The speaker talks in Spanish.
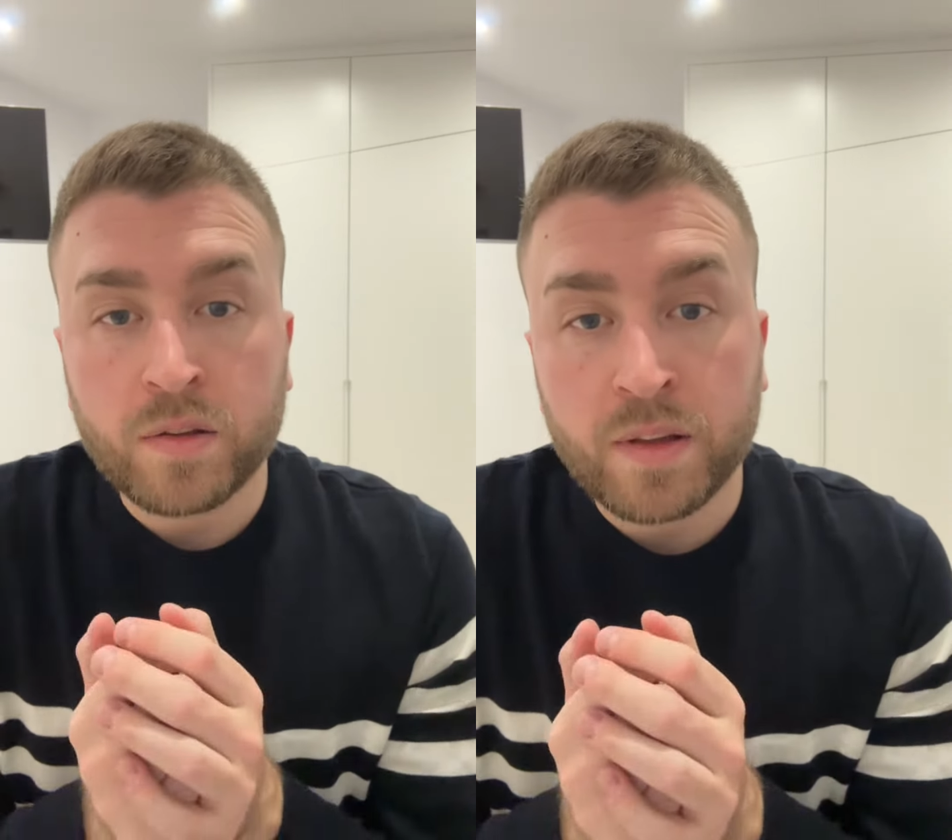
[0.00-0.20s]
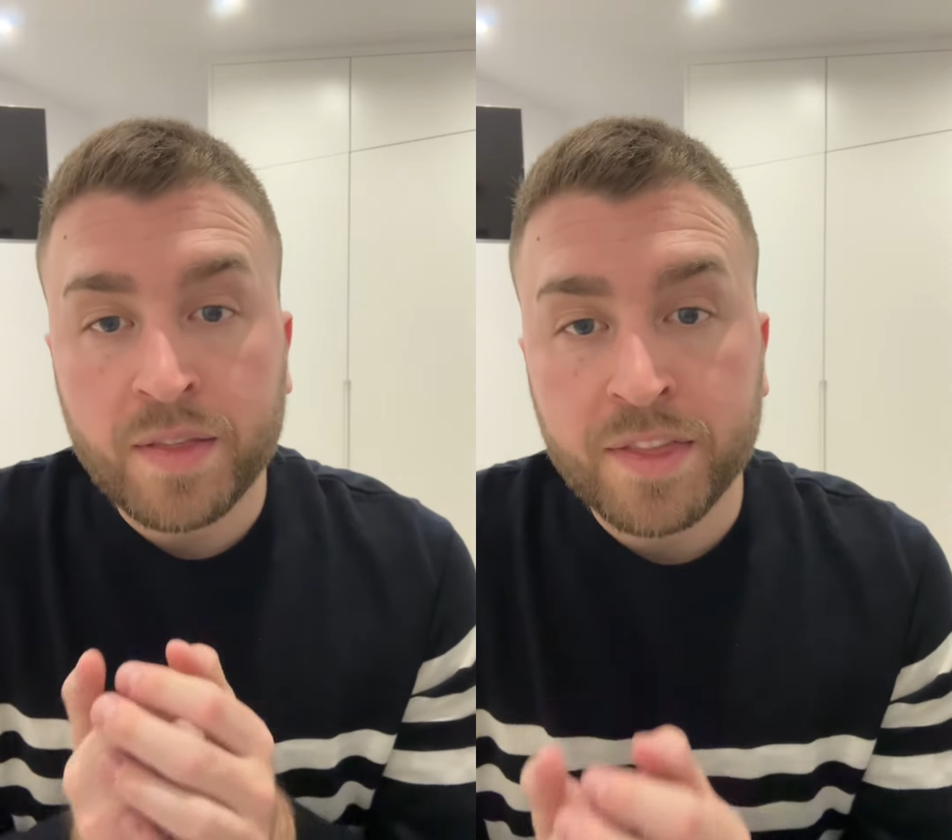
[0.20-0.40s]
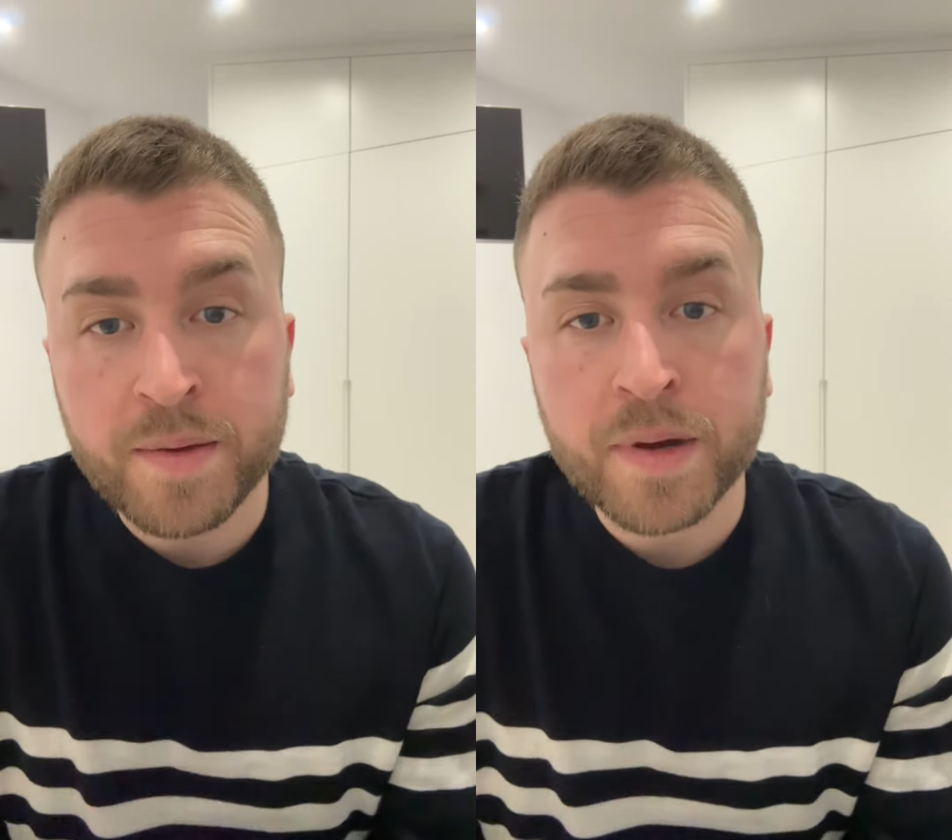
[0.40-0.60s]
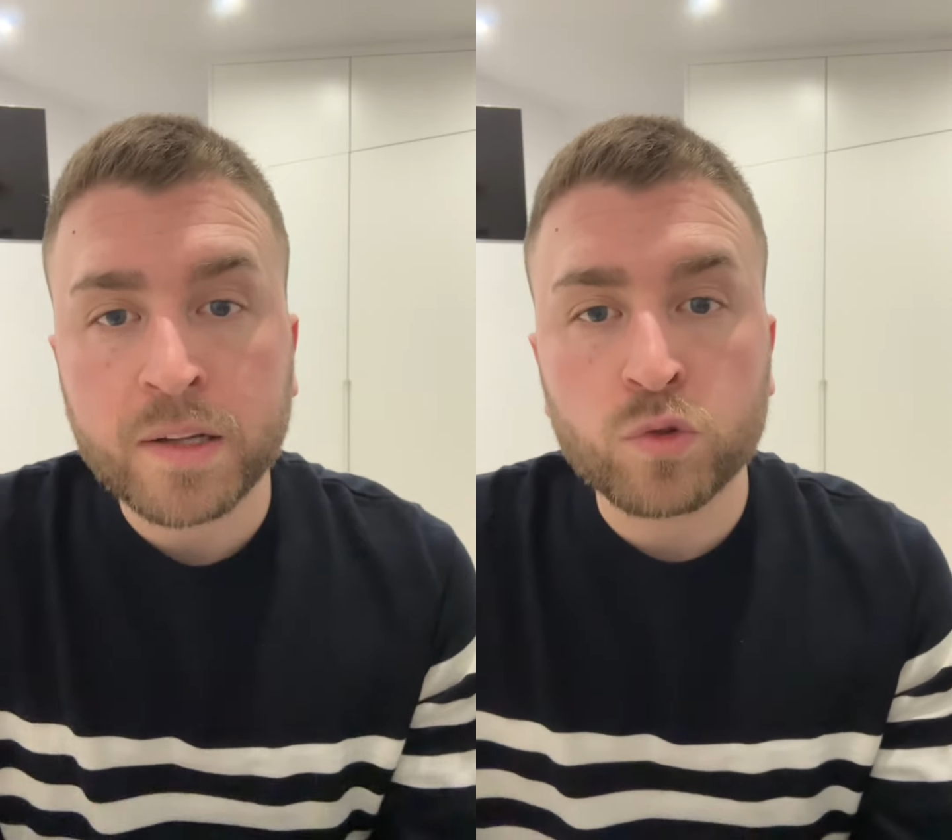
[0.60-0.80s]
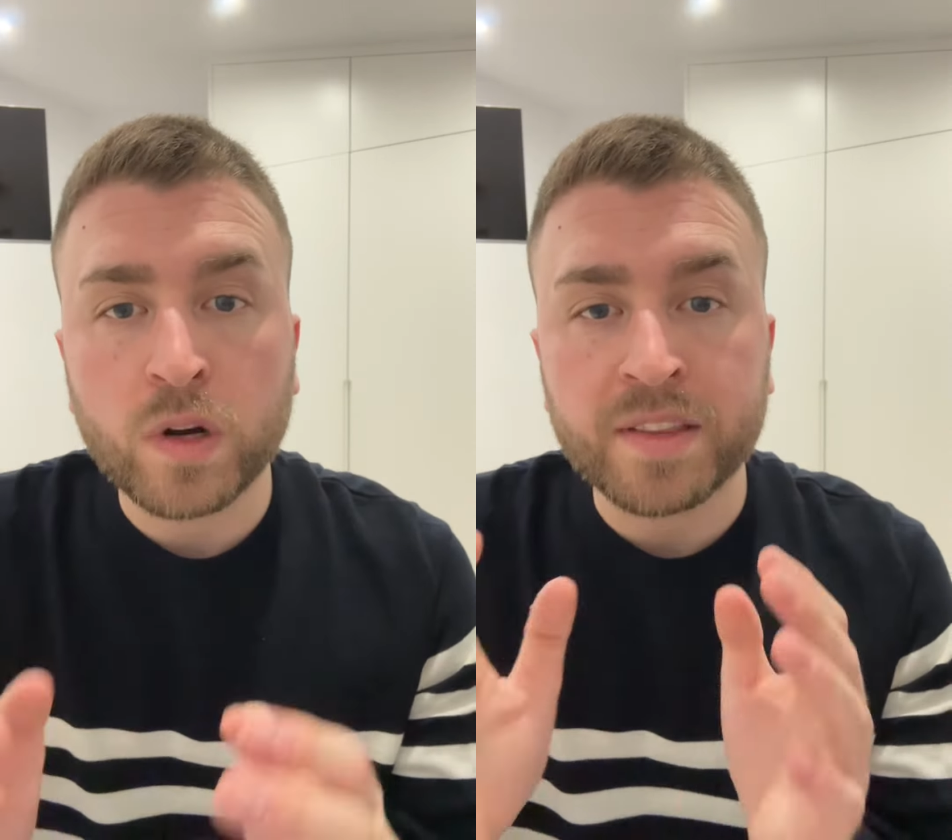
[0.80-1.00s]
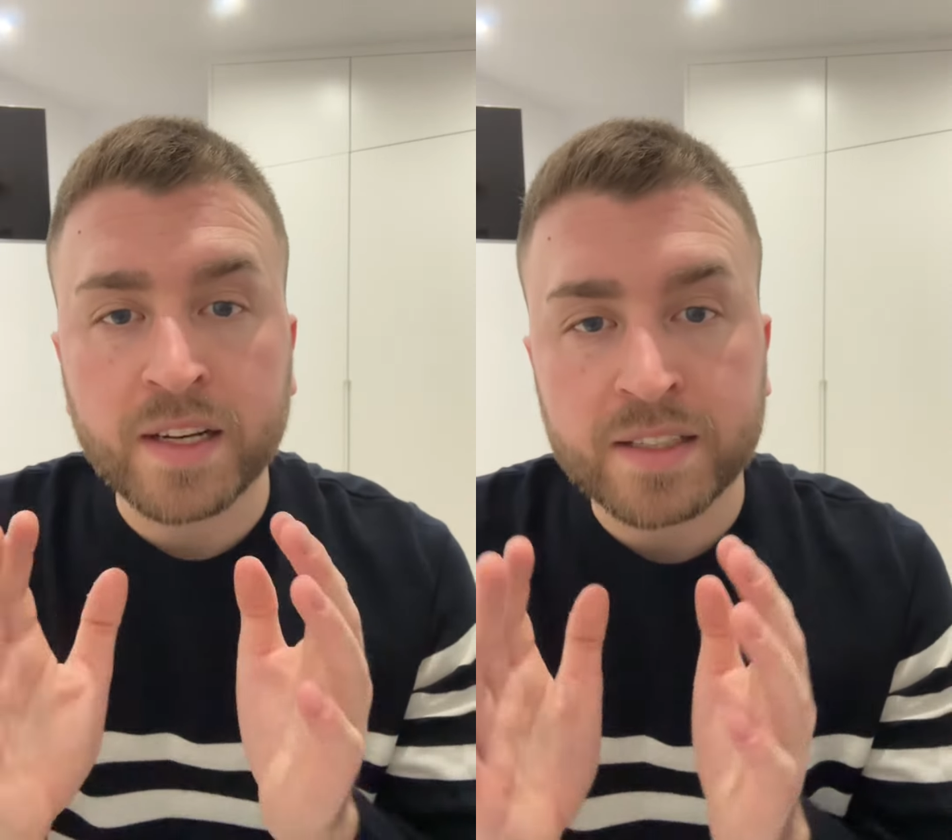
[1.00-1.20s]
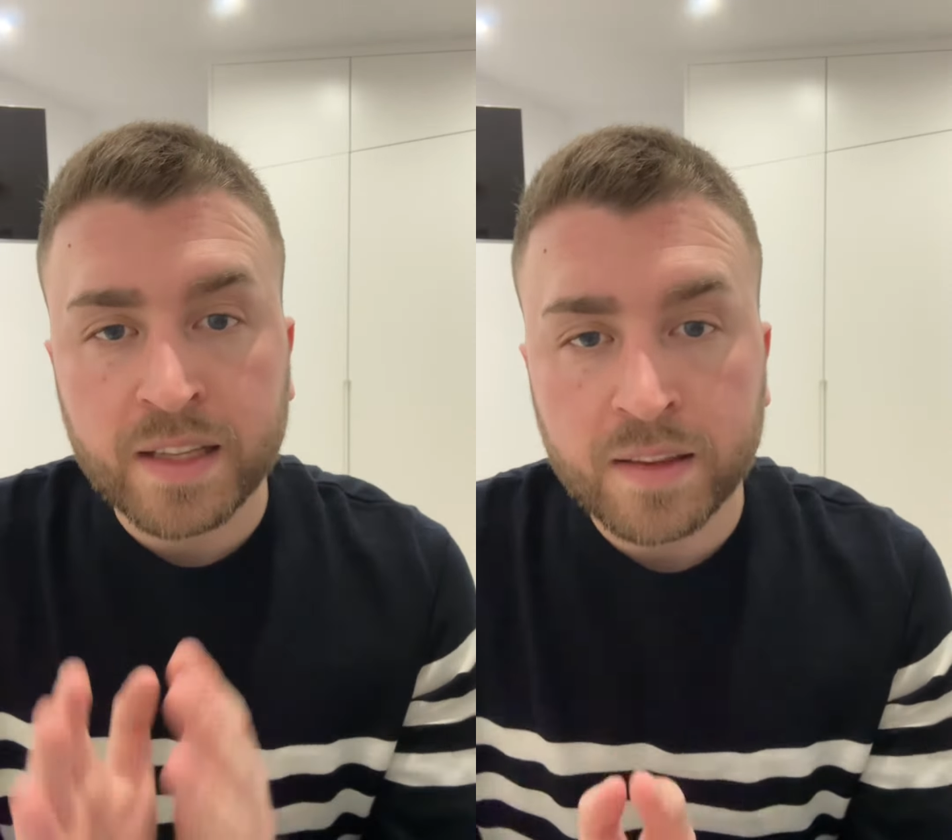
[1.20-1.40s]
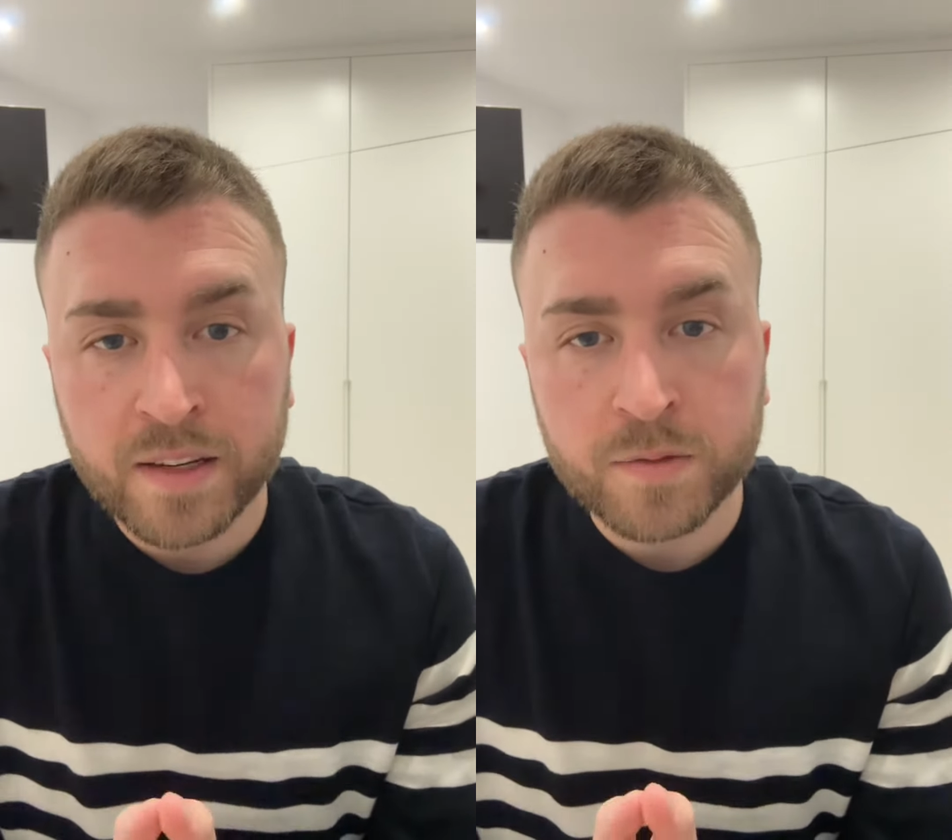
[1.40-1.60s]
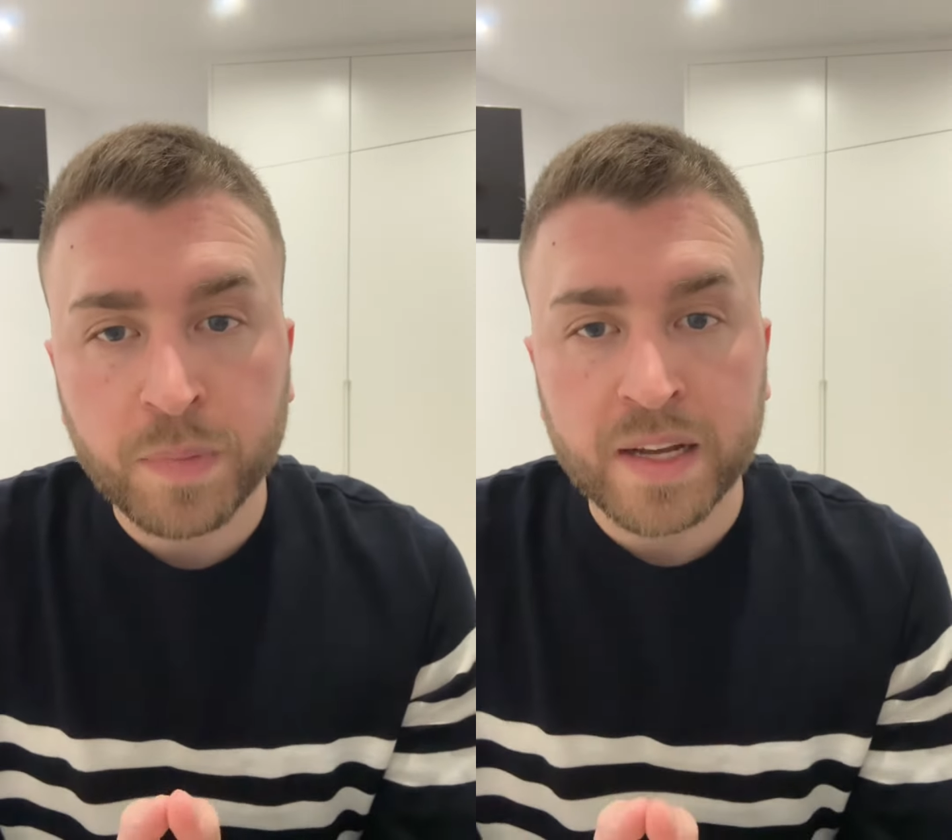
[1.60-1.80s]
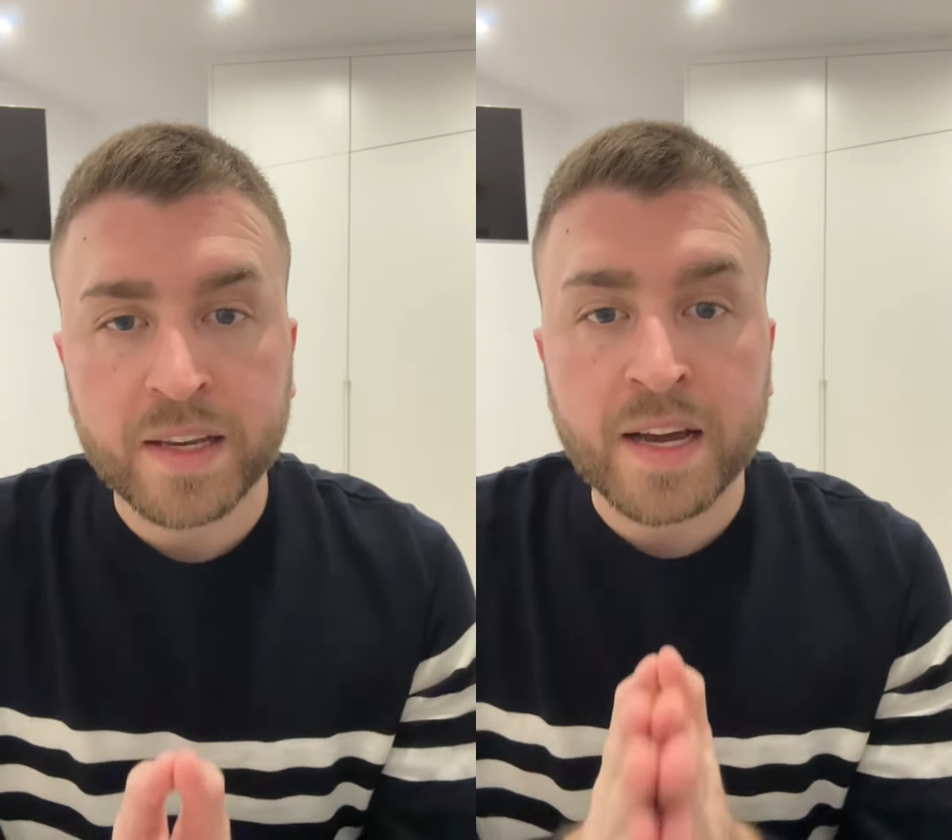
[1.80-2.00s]
encima durante la estancia en
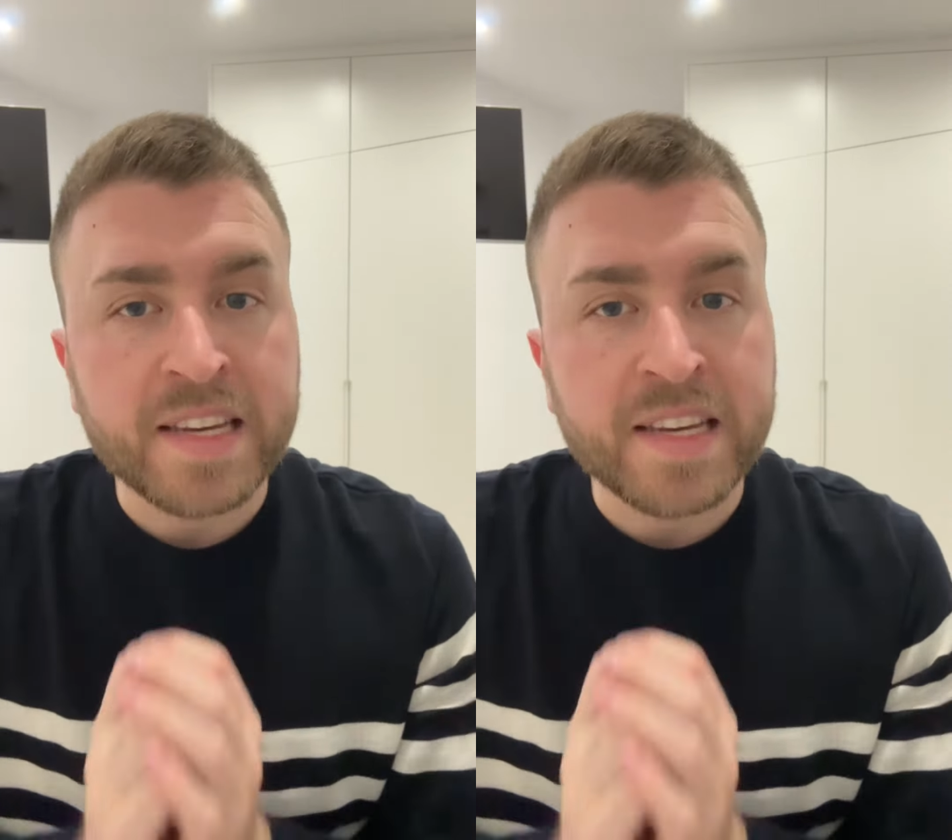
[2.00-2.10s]
España,